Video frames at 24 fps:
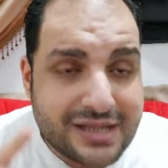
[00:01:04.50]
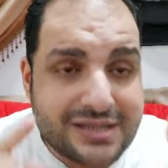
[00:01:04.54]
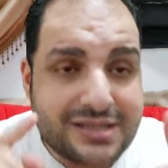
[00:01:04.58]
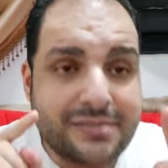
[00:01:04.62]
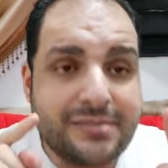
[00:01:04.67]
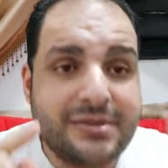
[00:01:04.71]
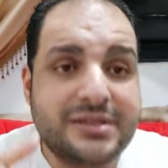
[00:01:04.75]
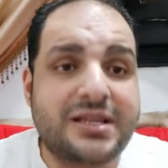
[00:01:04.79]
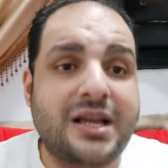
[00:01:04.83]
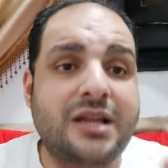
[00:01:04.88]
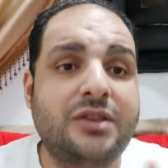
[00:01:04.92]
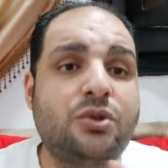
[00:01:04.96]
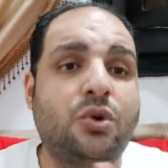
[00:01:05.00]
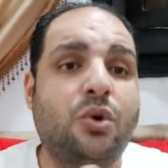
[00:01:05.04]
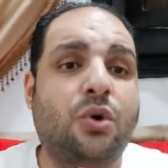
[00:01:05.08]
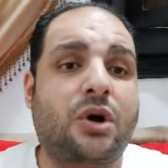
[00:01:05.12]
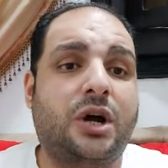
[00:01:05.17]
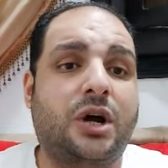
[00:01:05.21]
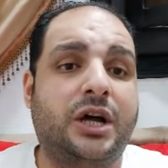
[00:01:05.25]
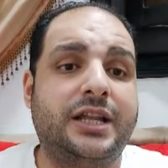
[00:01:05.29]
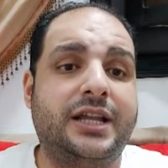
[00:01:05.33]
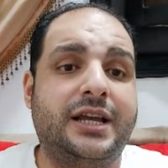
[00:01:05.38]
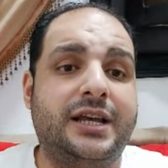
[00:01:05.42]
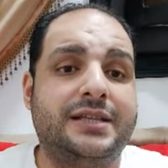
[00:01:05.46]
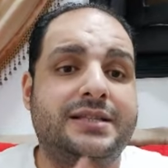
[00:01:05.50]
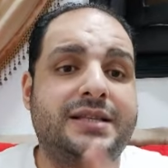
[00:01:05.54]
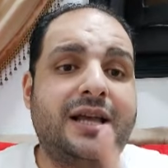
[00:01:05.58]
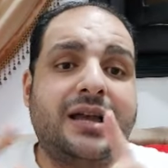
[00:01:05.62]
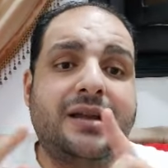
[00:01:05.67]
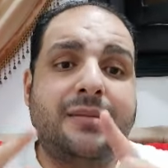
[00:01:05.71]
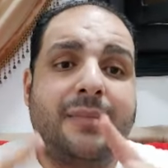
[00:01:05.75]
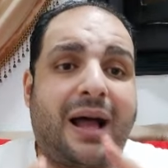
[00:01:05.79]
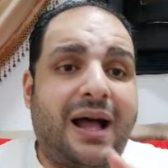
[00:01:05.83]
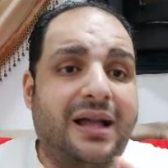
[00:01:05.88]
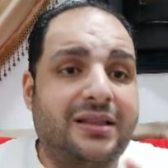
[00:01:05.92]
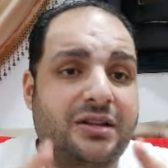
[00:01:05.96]
لازم يساندوا القناه
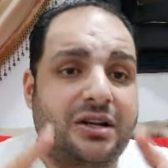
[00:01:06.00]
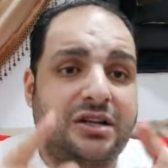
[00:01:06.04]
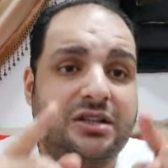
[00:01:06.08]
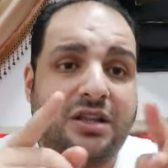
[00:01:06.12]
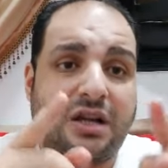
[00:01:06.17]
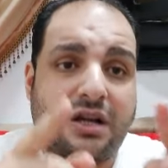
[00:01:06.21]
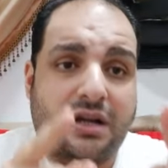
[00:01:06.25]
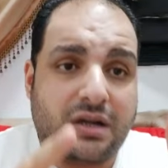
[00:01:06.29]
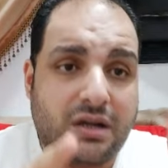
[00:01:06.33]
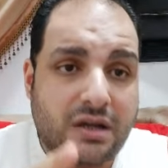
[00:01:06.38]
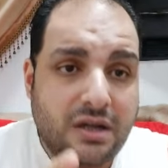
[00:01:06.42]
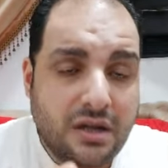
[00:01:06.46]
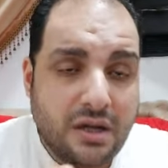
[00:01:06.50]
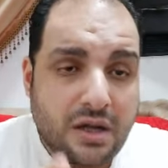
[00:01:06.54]
زي ما حضرتك